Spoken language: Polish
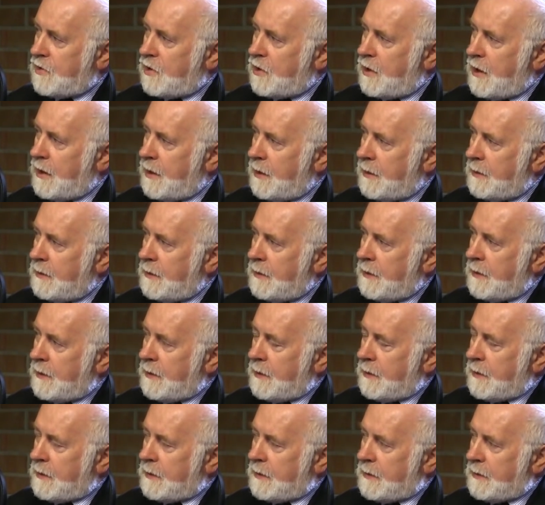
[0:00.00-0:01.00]
te,
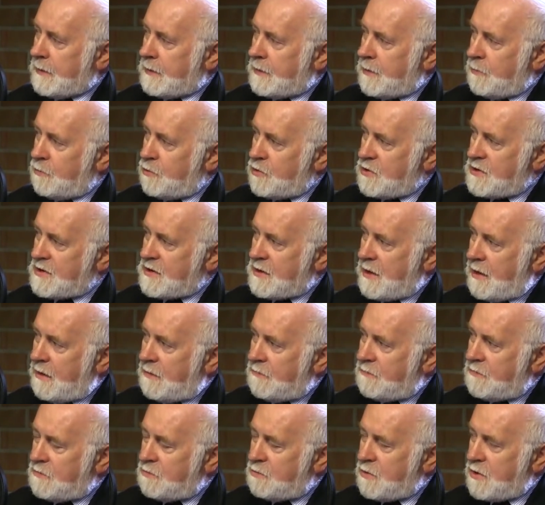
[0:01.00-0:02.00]
e, te
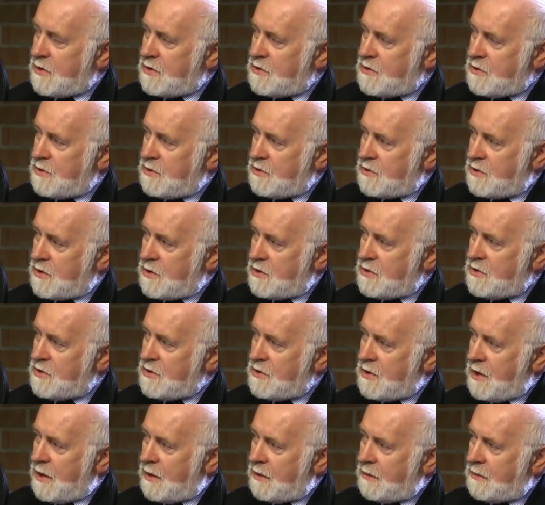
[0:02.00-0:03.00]
postawy pierwszych
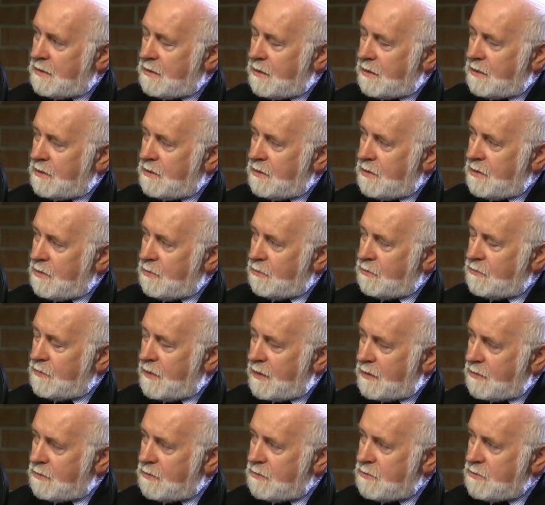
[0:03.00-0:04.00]
chrześcijan, takiej
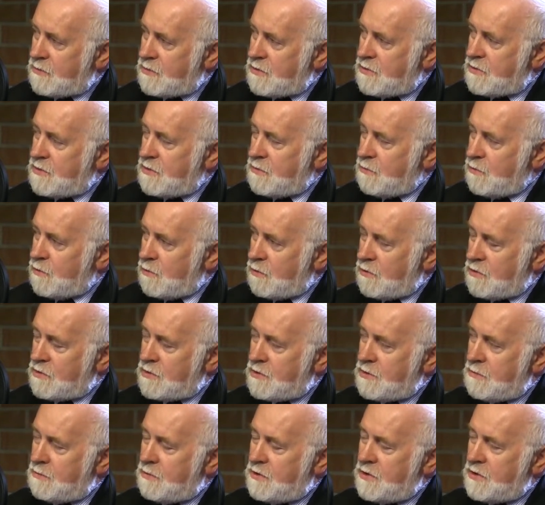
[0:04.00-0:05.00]
otwartości,
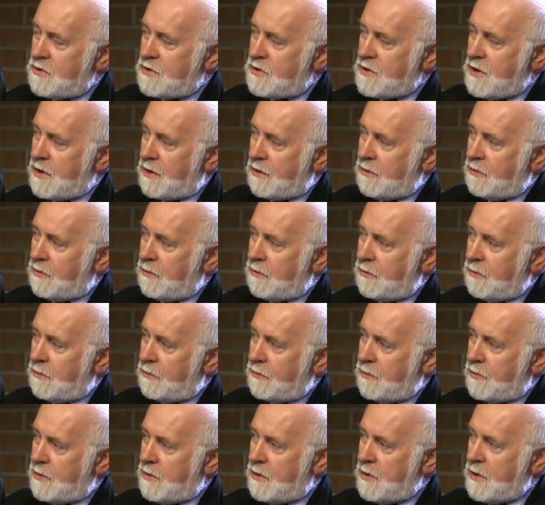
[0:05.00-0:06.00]
miłości bliźniego
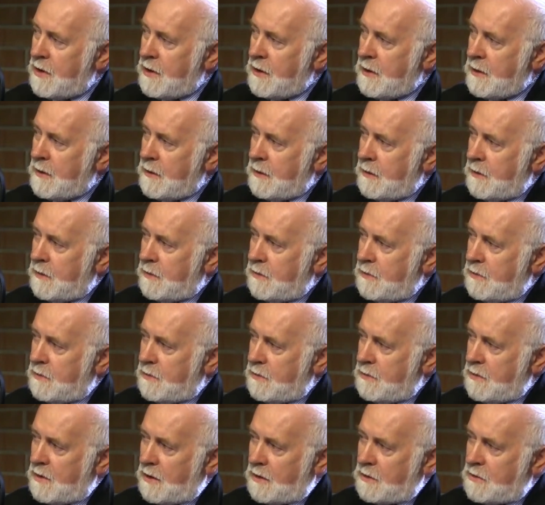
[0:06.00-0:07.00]
i,
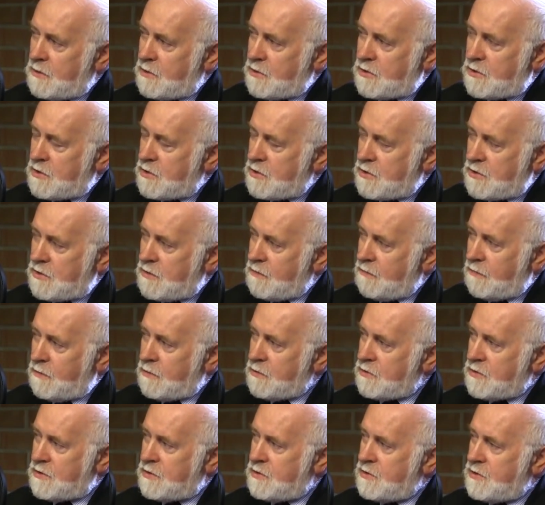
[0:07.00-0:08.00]
i jakiejś
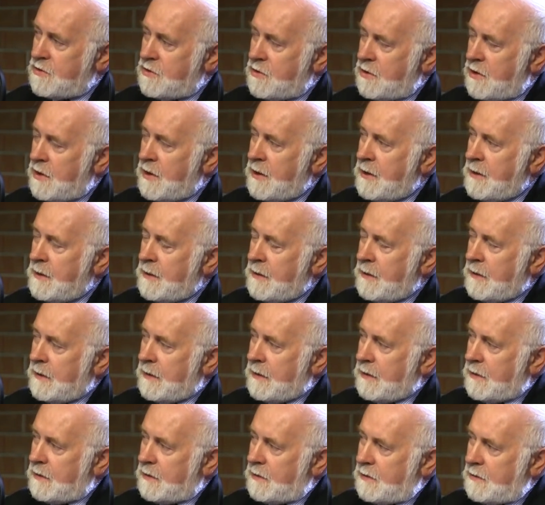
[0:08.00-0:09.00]
życzliwości,
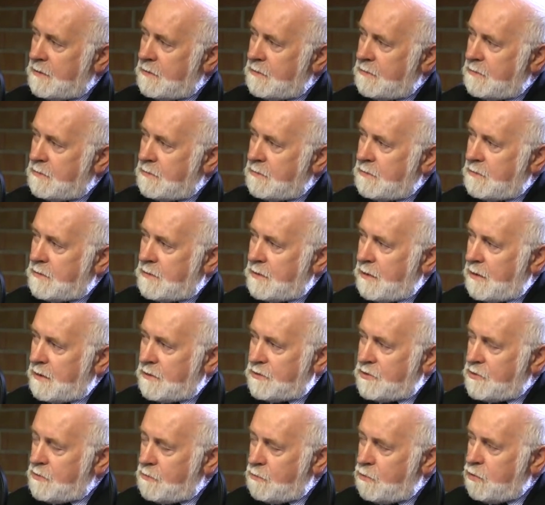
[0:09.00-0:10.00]
e, te
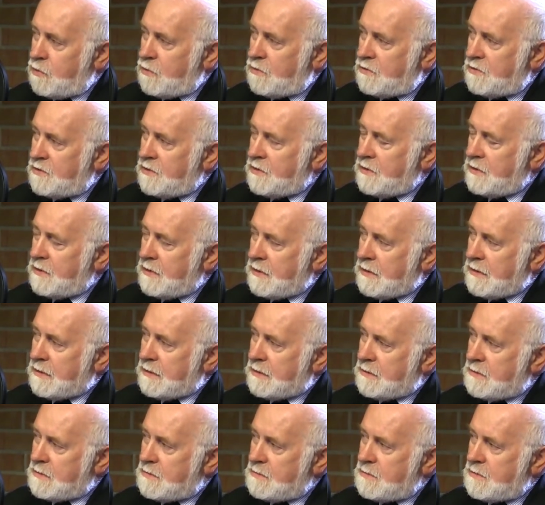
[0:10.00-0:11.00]
atrybuty
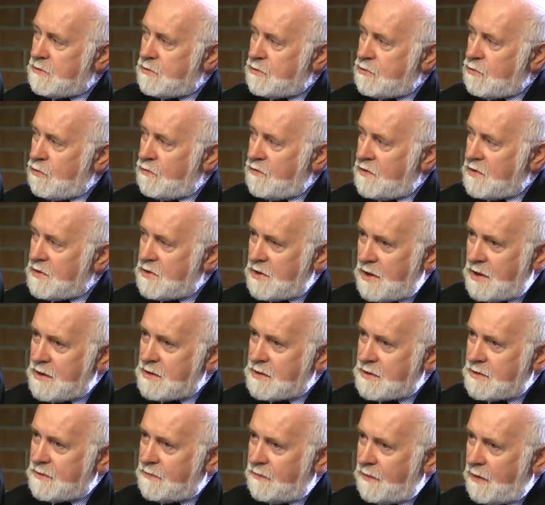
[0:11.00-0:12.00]

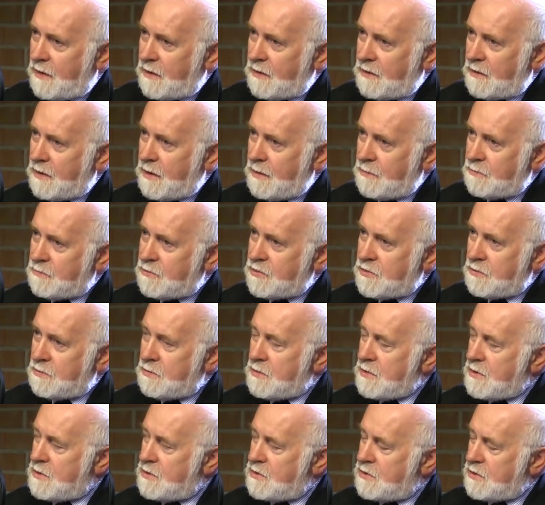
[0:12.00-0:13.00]
człowieczeństwa. I ja bym
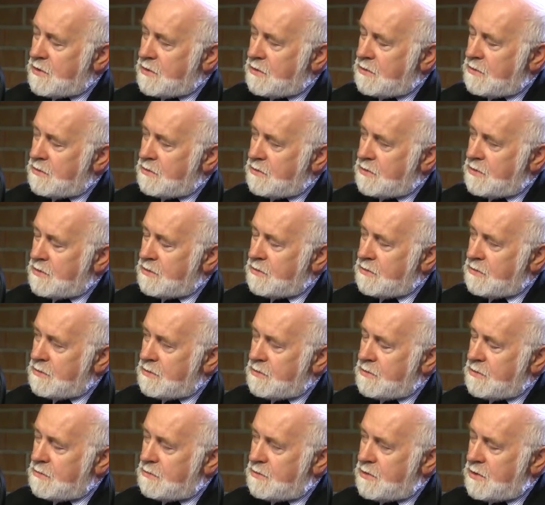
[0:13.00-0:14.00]
powiedzieć, że to, że to, z
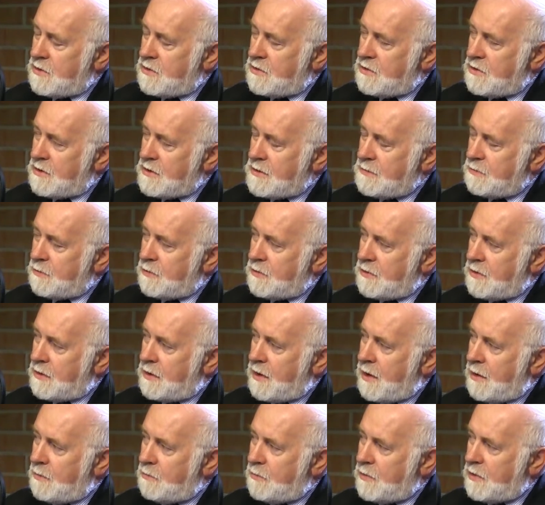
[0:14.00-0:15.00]
czym się dzisiaj
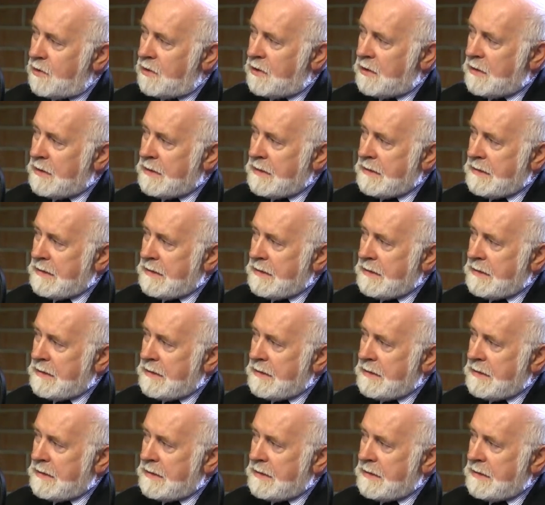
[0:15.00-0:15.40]
spotykamy,